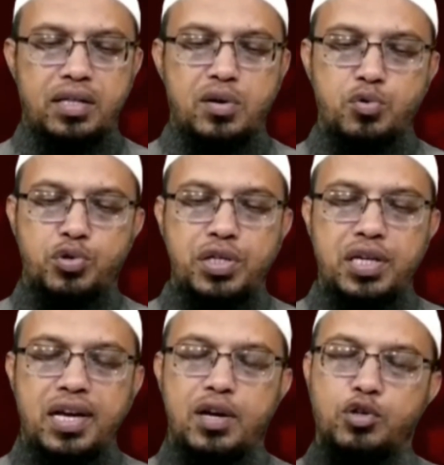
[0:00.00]
তার রুচি
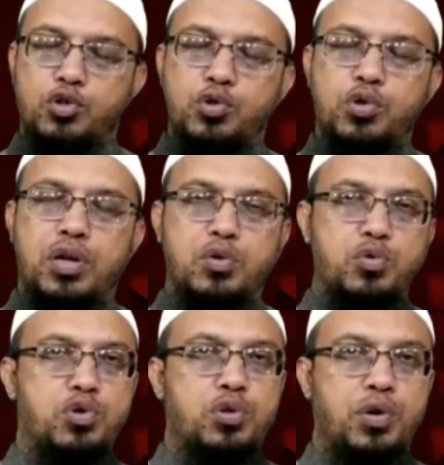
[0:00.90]
আরও সুন্দর আরও
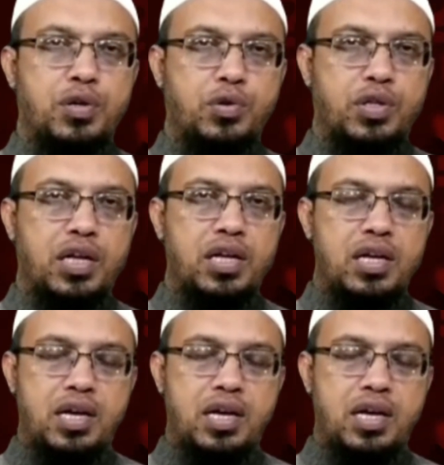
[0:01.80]
উন্নত হওয়ার কথা